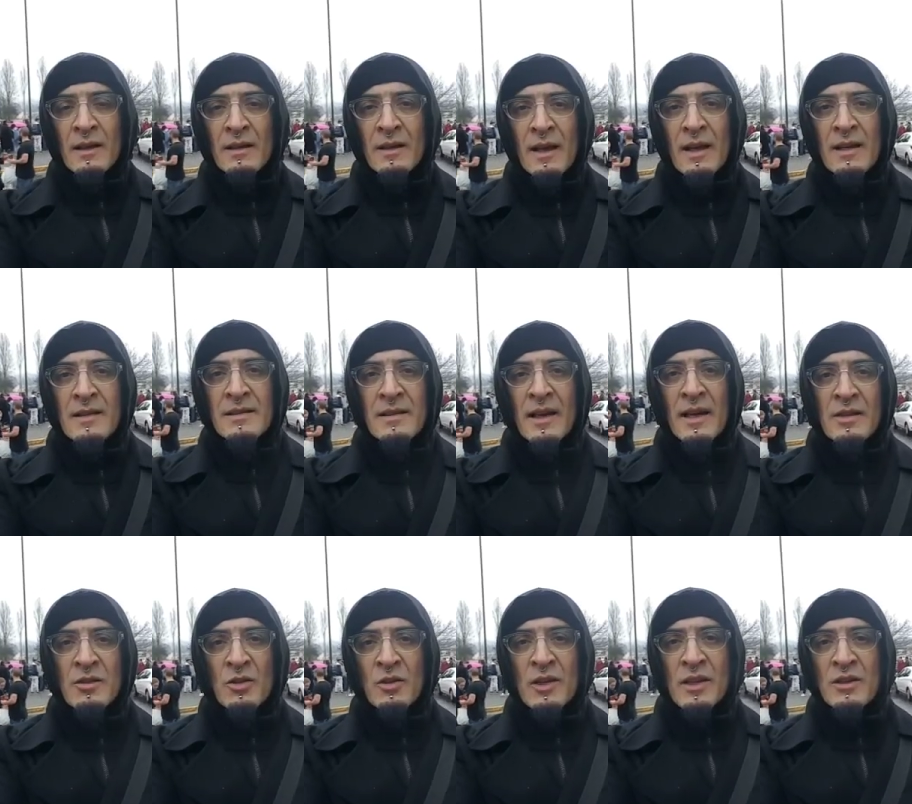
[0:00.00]
del
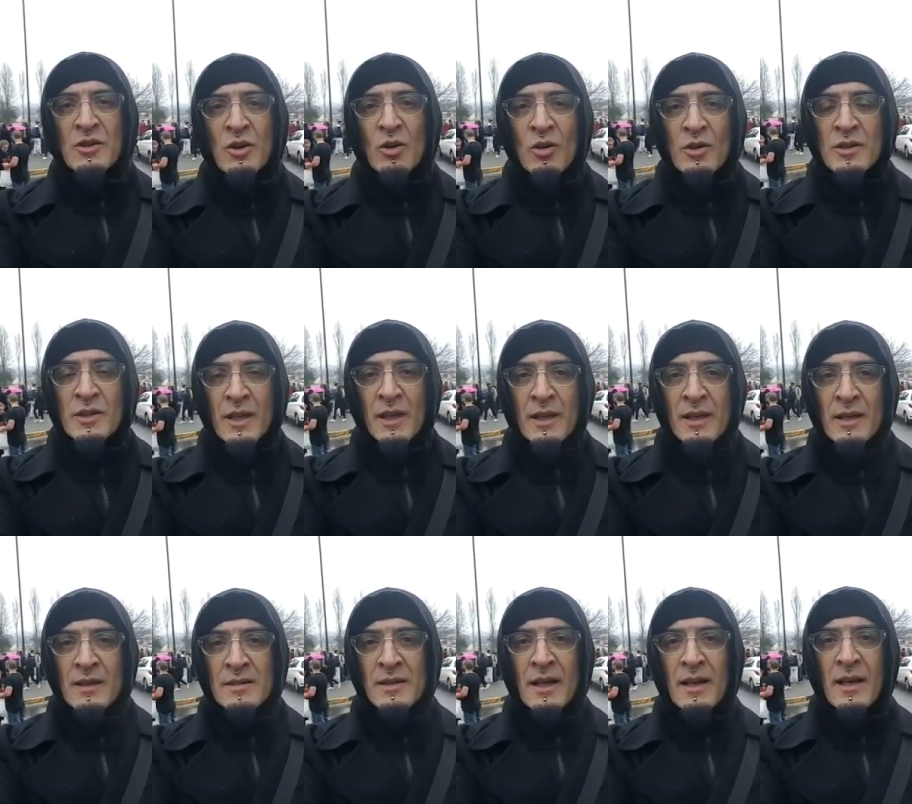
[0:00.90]
estrecho de Georgia,
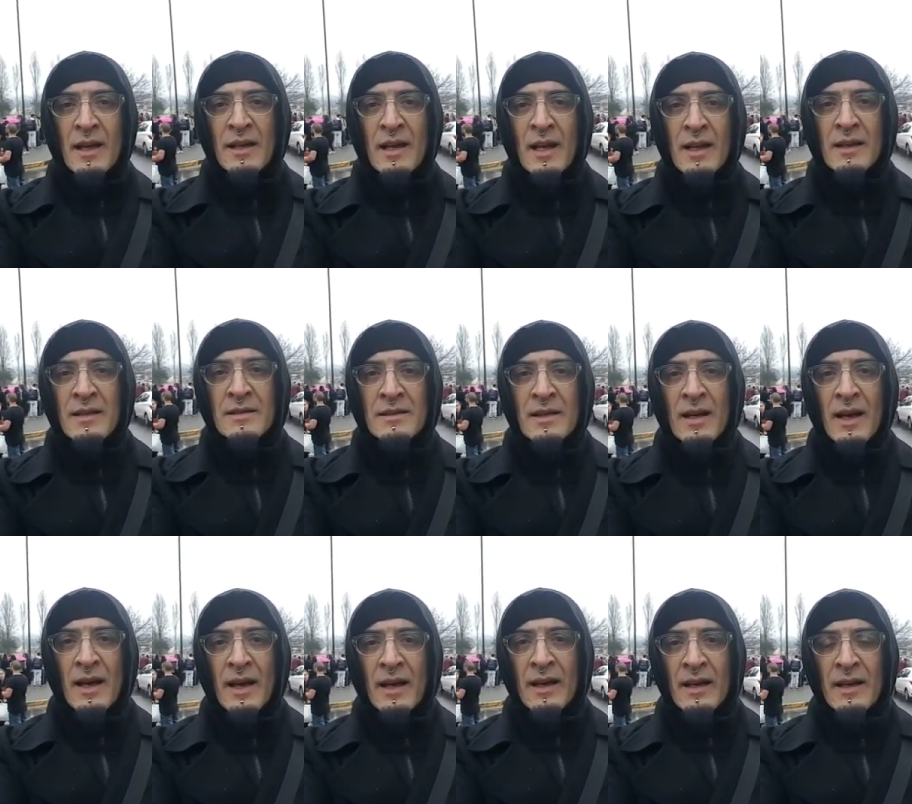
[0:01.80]
que es el canal que
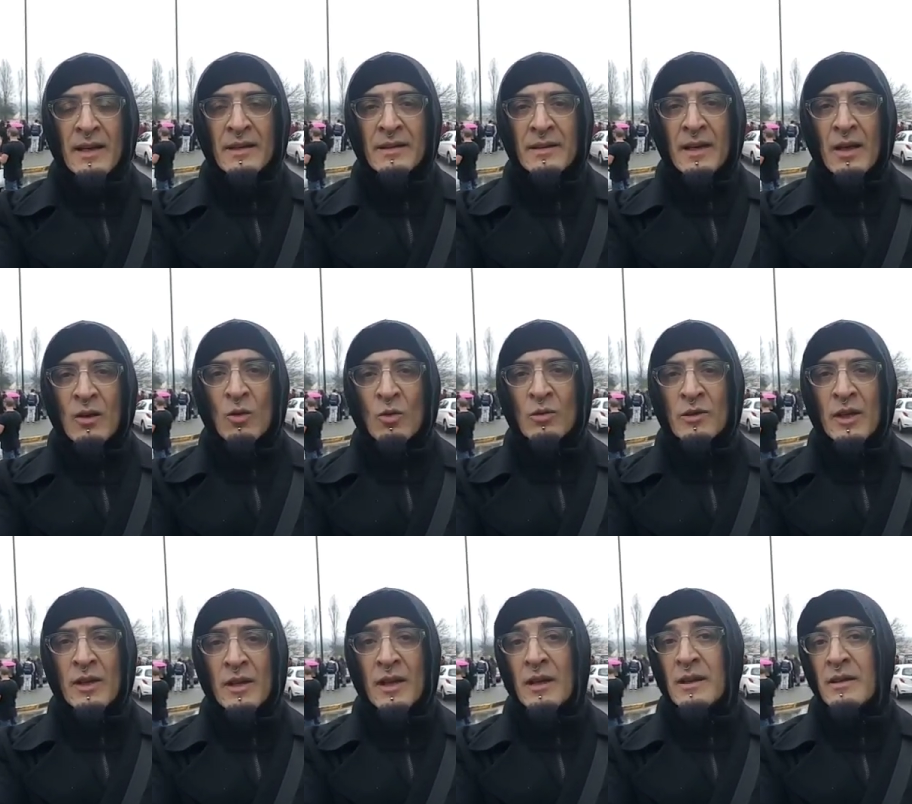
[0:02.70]
está entre el
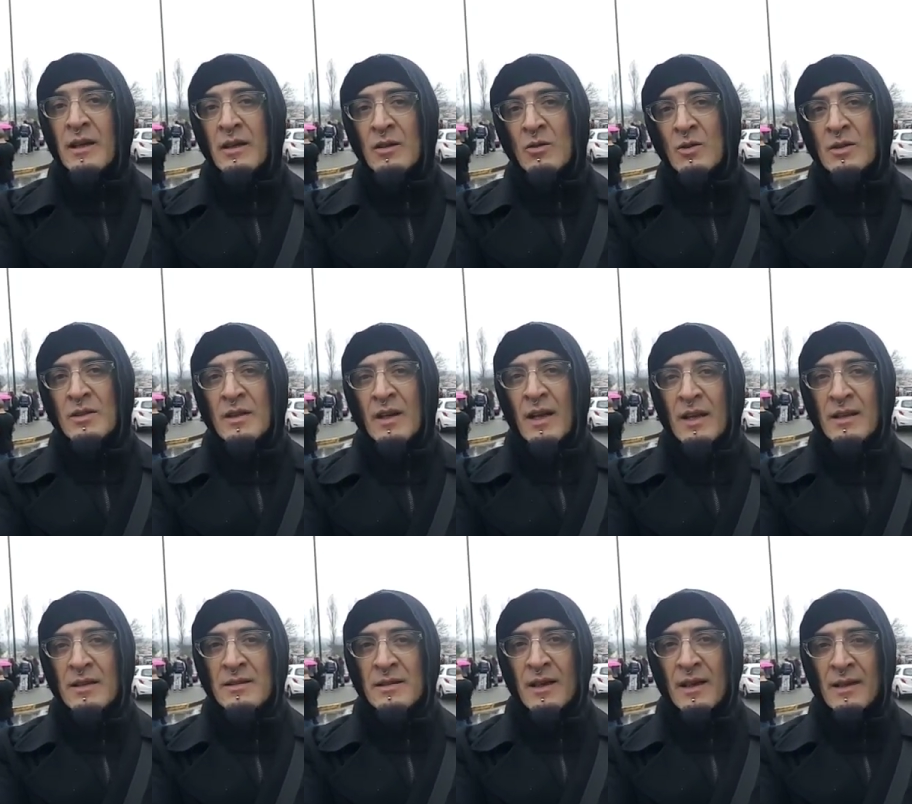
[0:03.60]
continente y nuestra
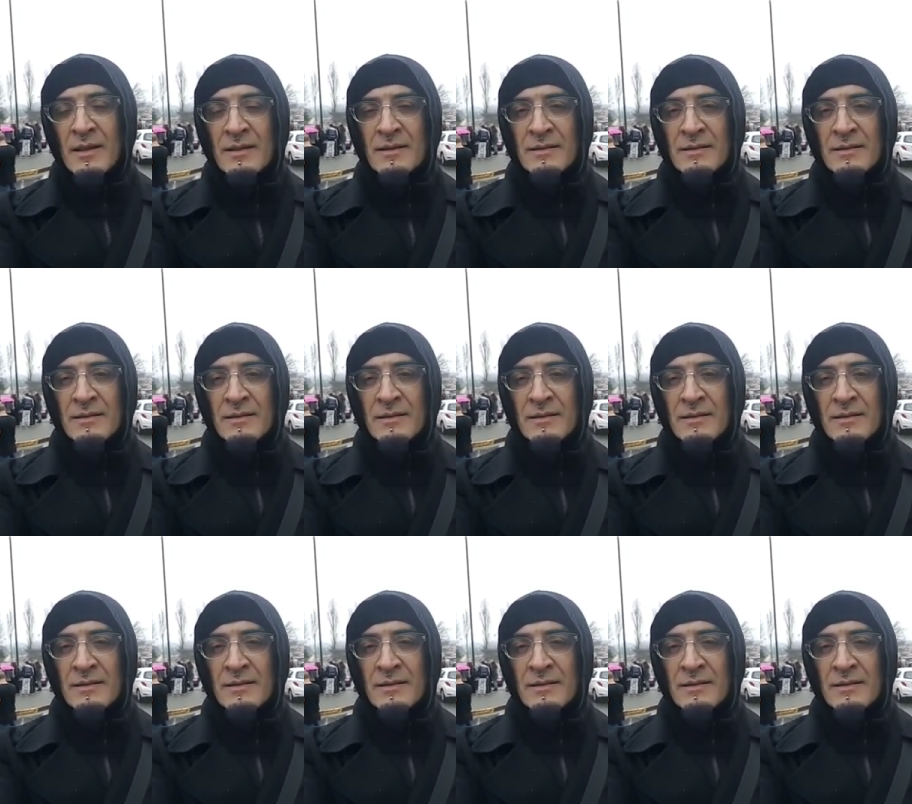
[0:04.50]
isla.